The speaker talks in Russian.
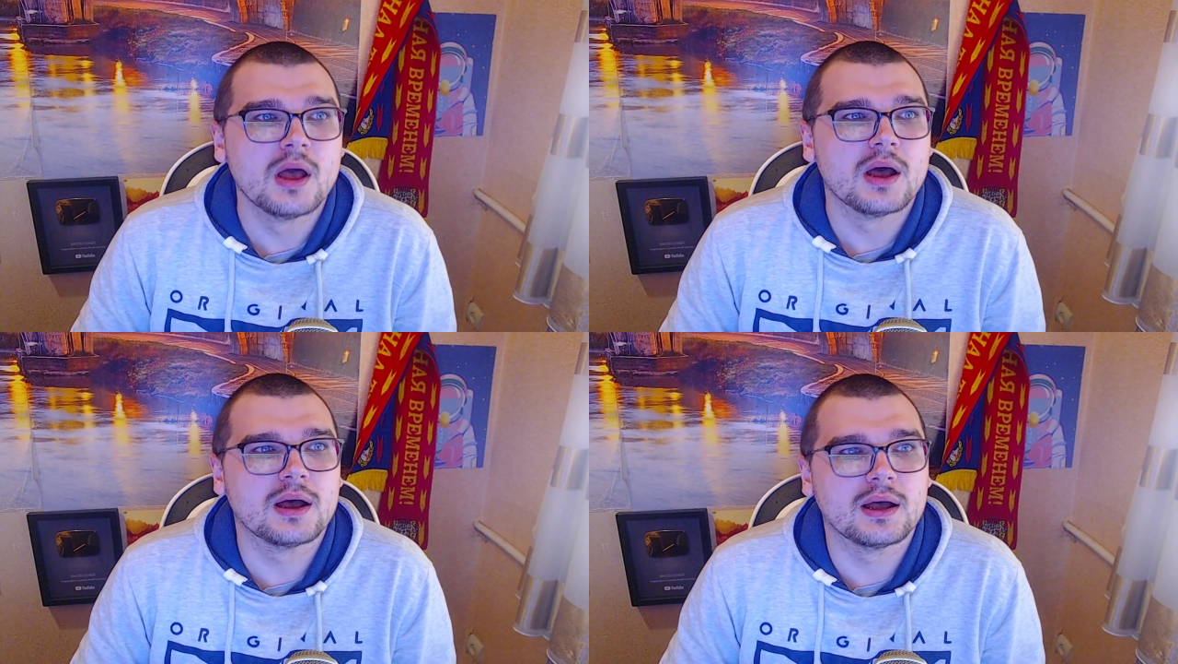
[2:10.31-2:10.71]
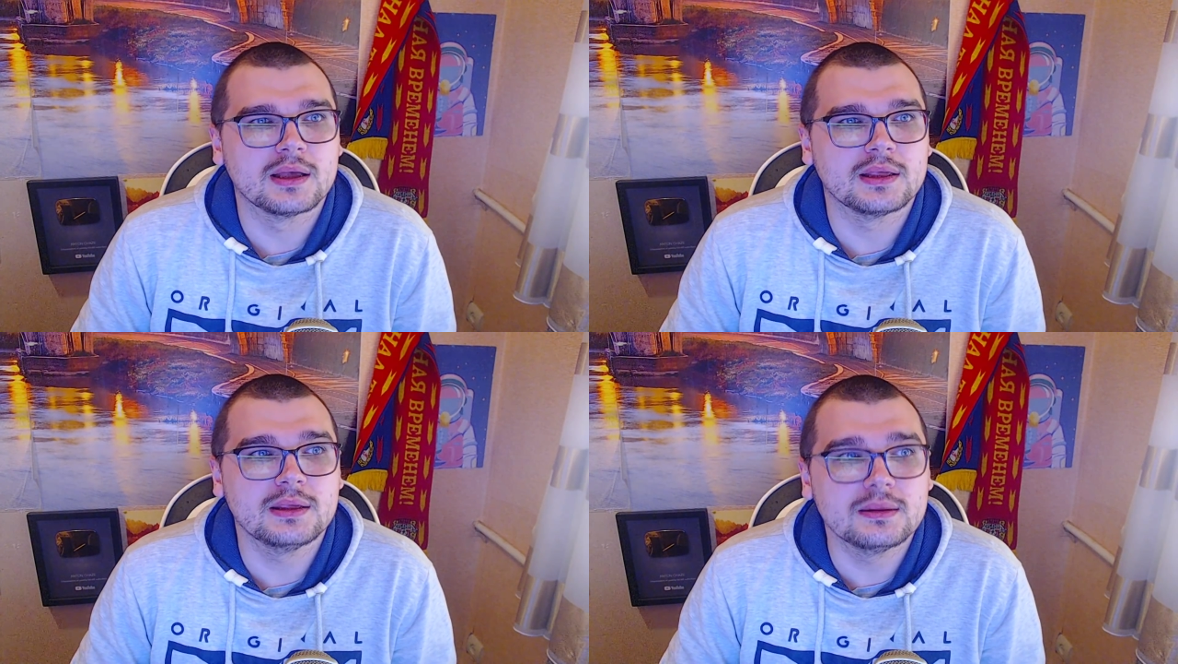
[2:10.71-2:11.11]
А,
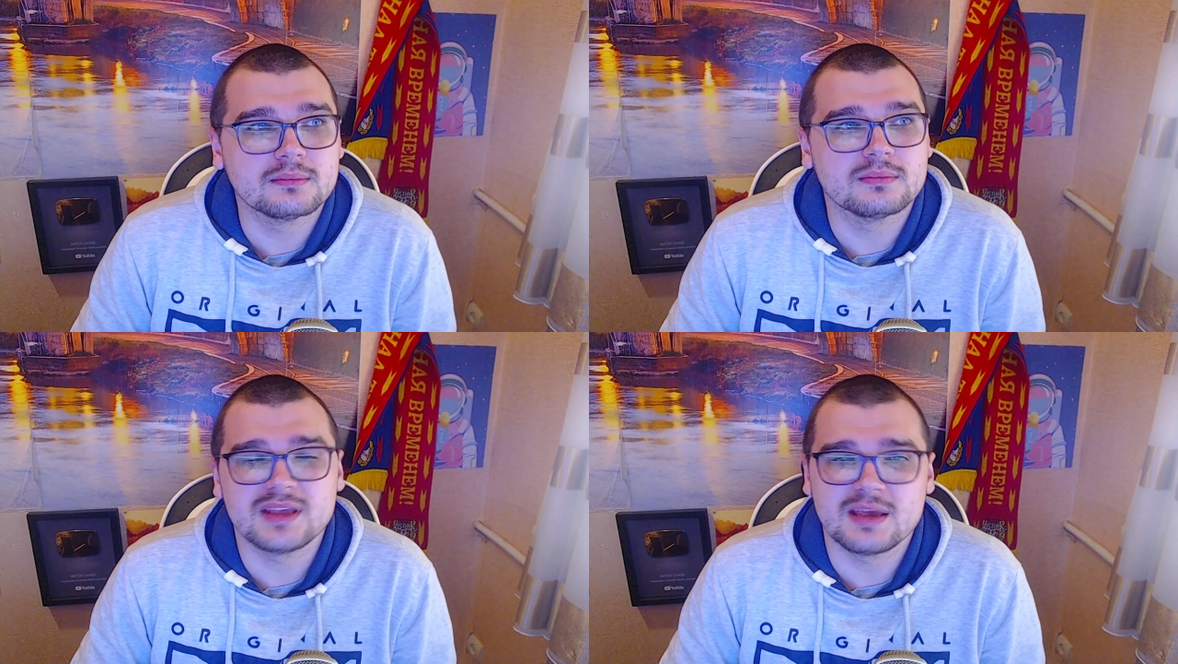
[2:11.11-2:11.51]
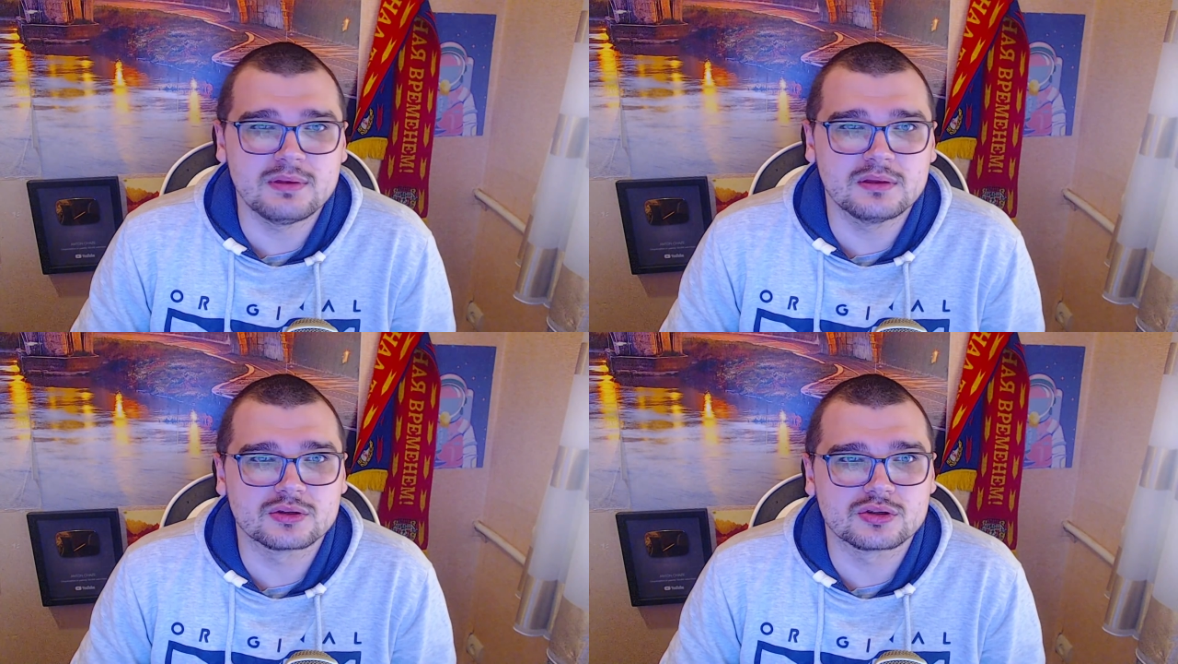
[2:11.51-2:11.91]
и мне
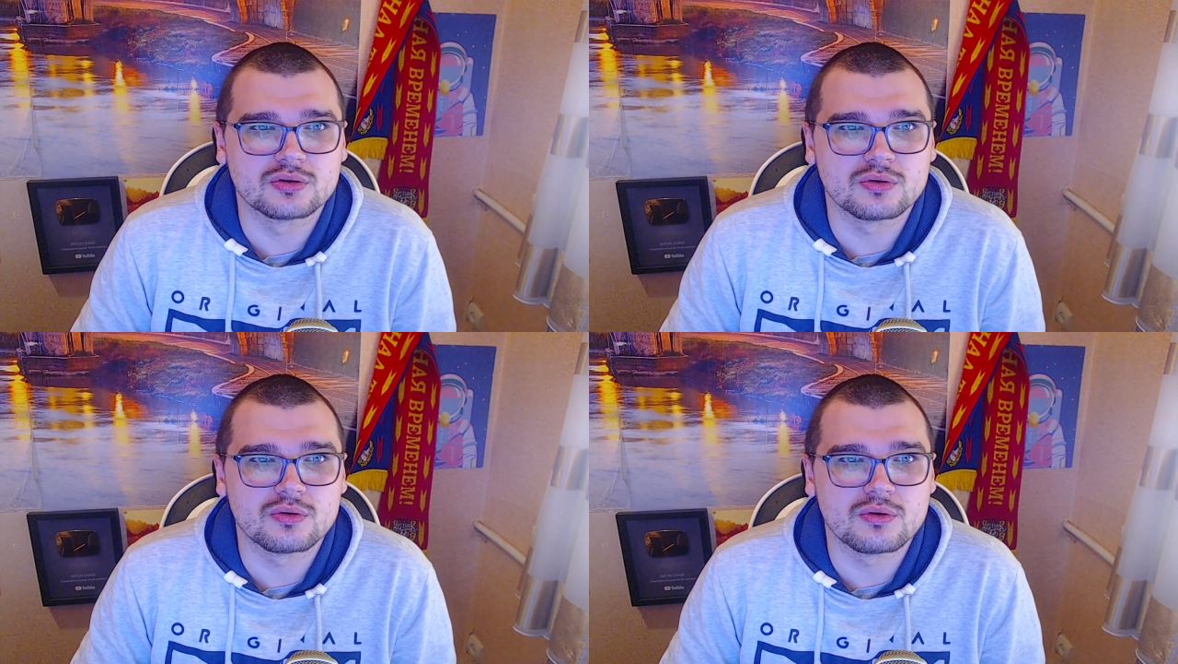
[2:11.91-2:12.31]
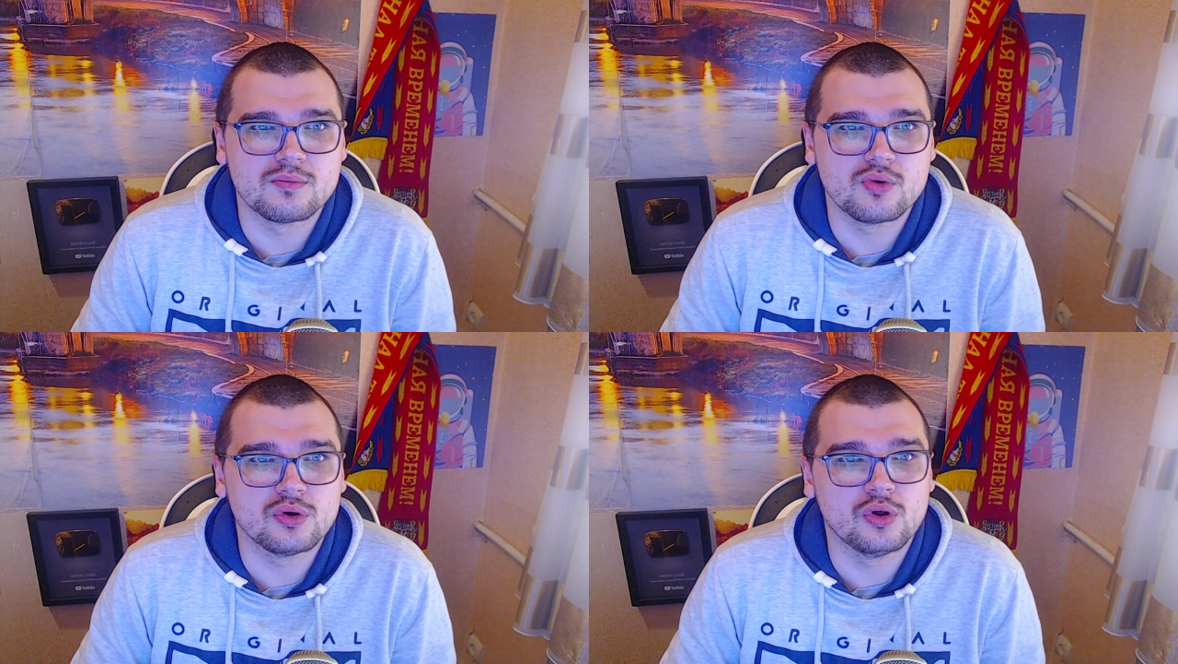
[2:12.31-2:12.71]
обидно, что мой